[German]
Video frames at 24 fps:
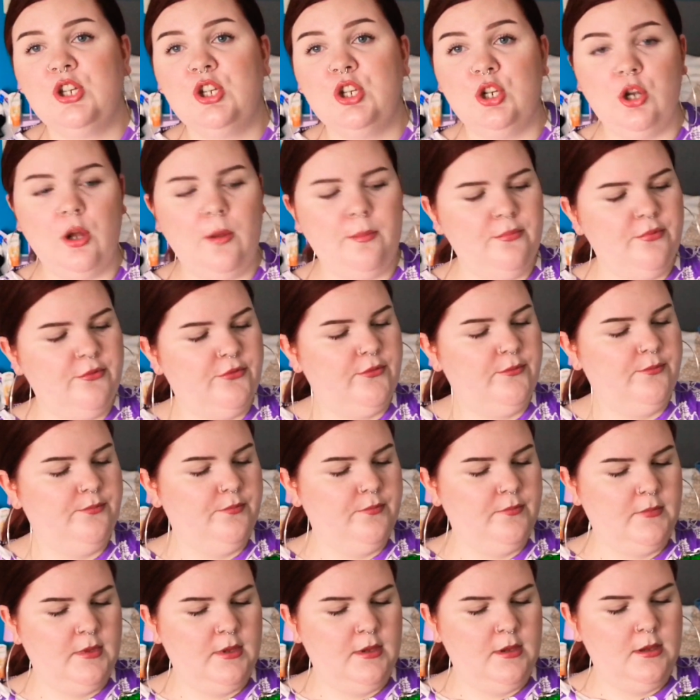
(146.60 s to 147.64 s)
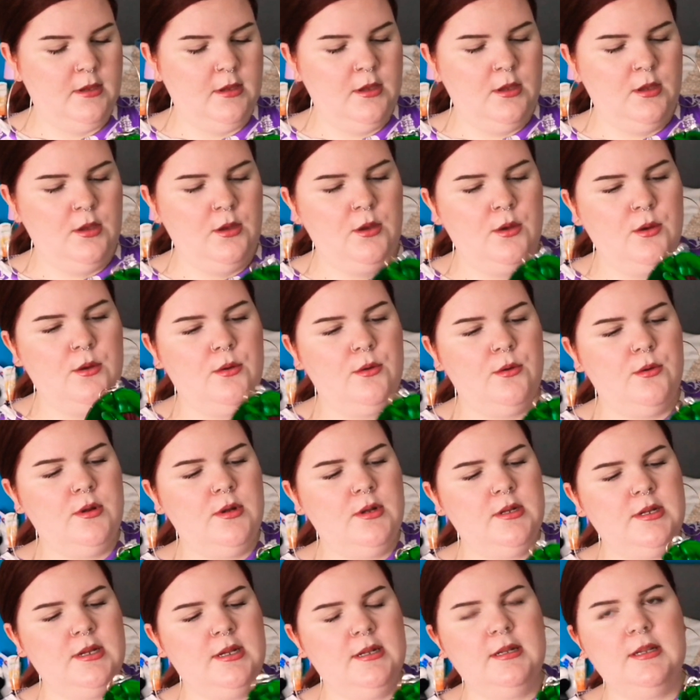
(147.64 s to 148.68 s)
Knopf.
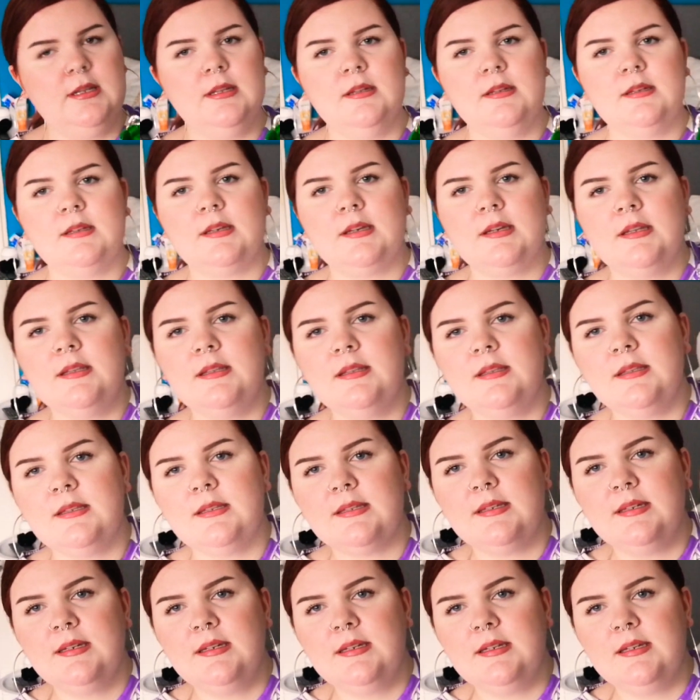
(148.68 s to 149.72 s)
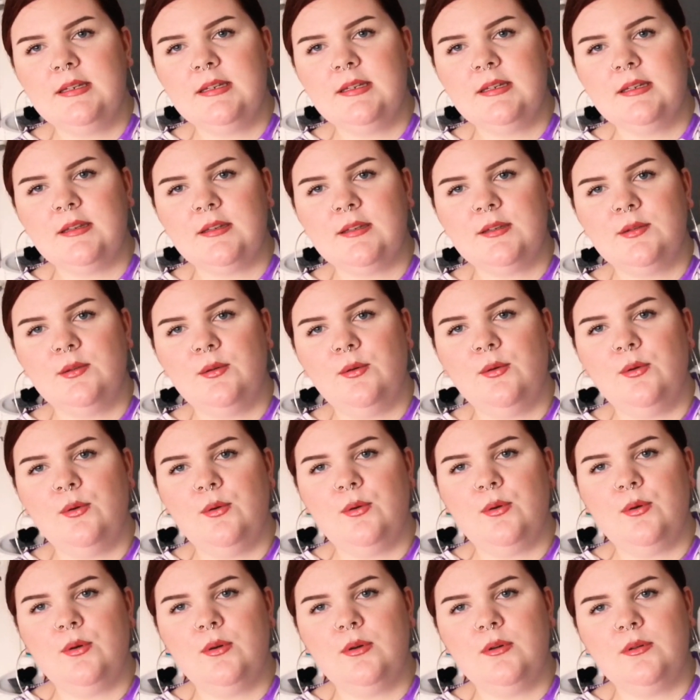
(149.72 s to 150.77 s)
Und dann innen drin sieht die
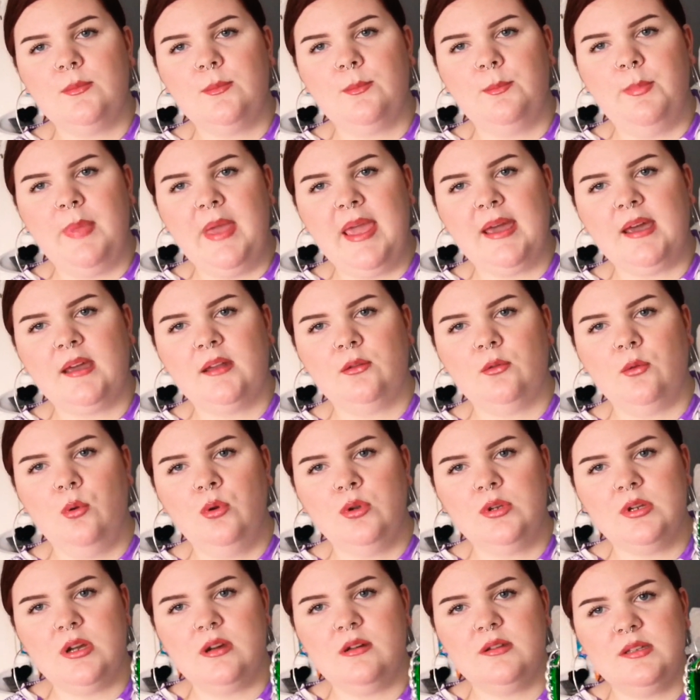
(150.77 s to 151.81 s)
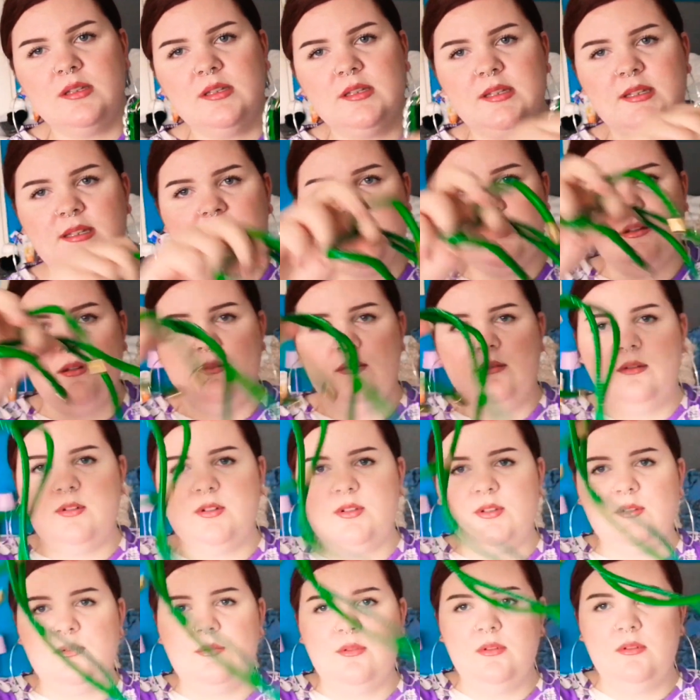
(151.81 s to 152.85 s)
so bärenrot aus. Hier ist auch noch
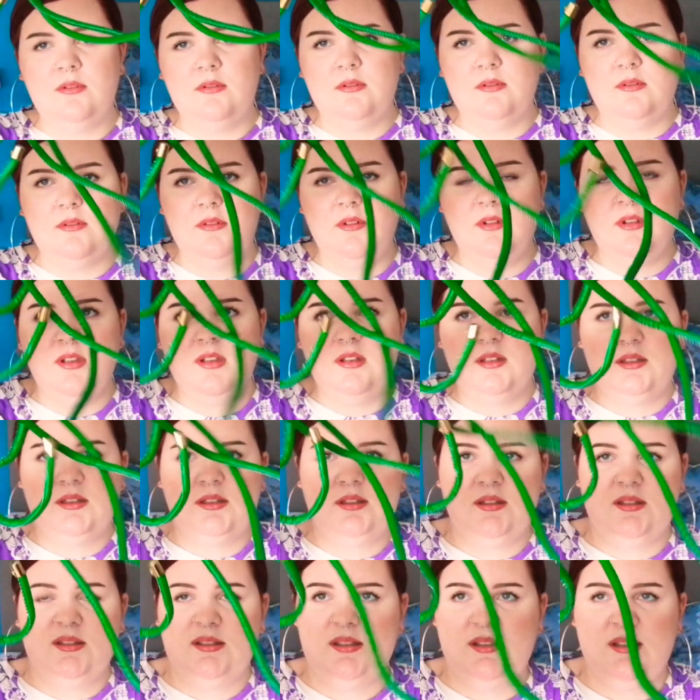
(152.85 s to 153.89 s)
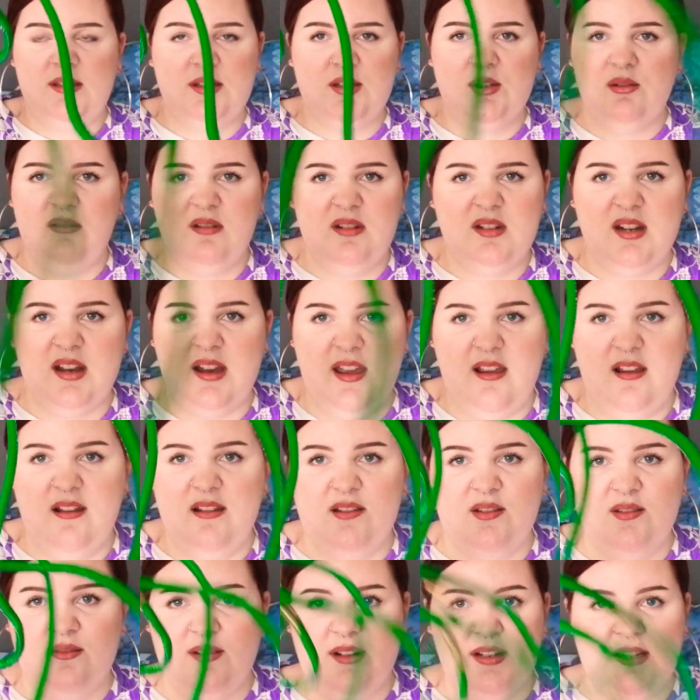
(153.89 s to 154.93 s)
so ein, so ein
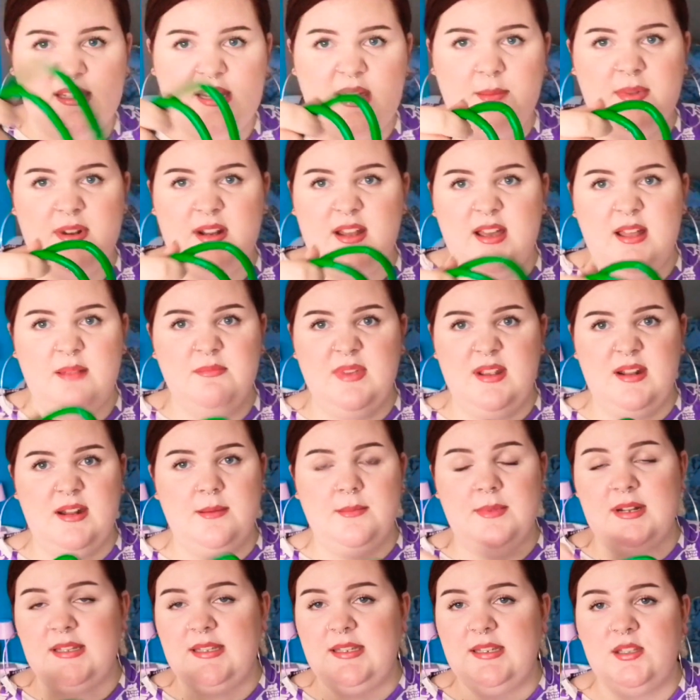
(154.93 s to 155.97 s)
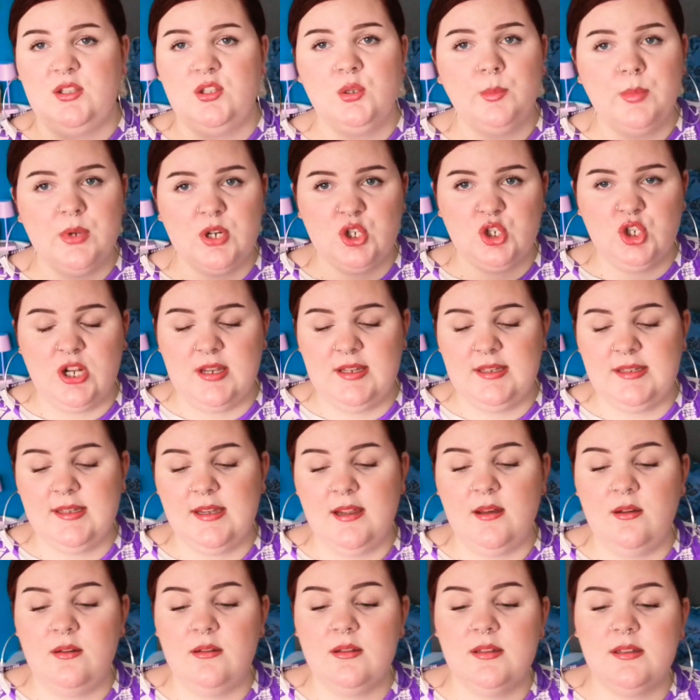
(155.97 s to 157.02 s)
Teil, so das kann man daran binden, aber das sieht super
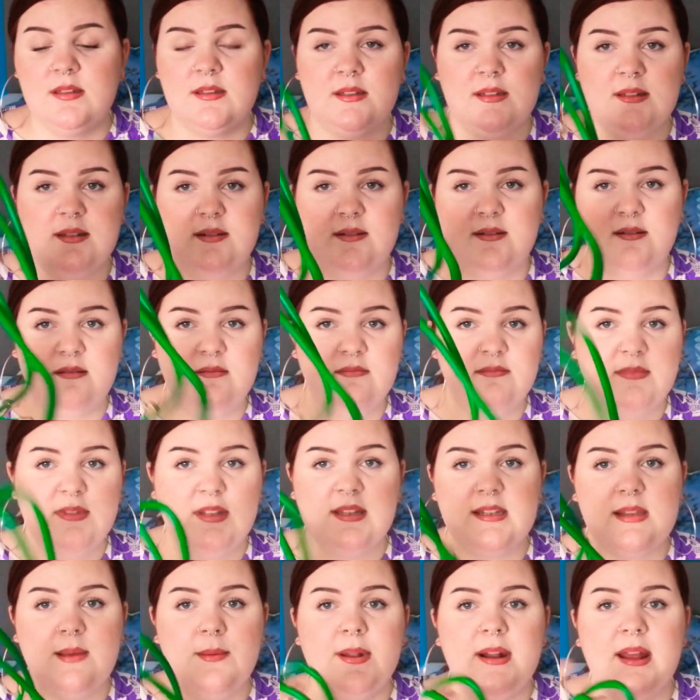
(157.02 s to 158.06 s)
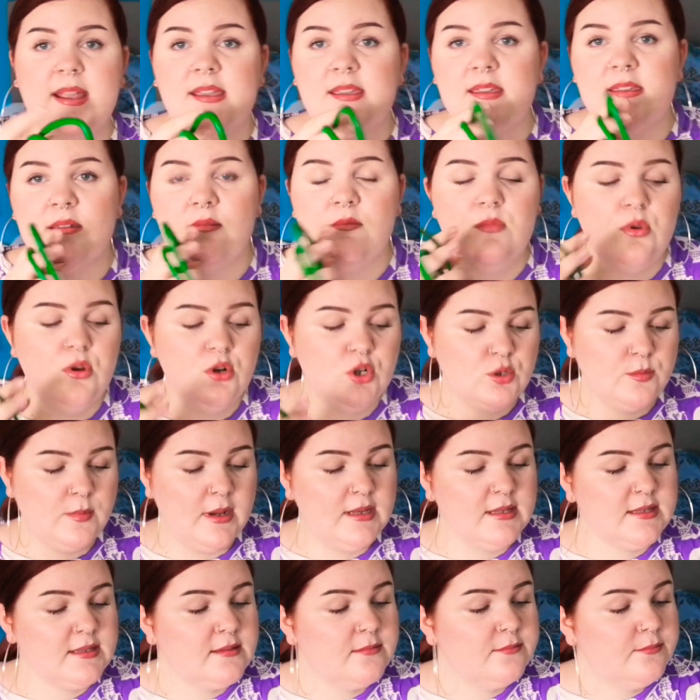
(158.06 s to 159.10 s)
scheiße aus. Also das kann man eigentlich im Müll
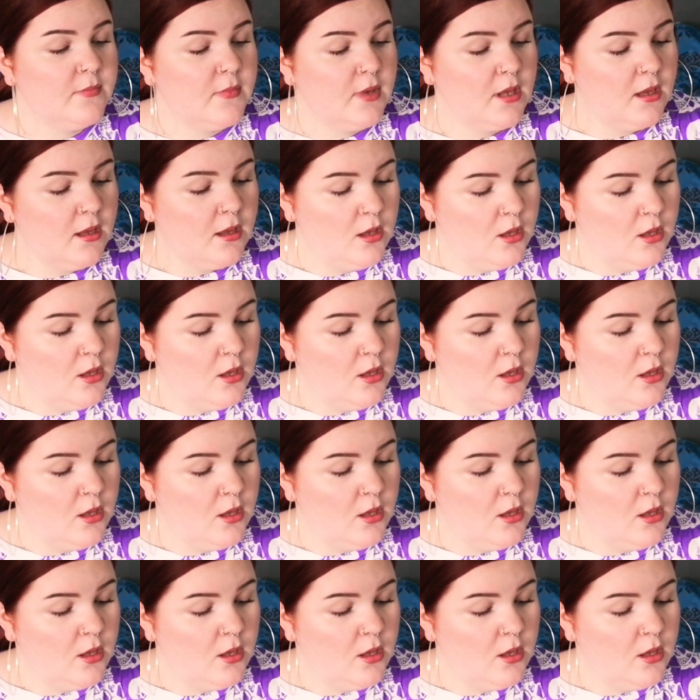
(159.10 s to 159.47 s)
schmeißen,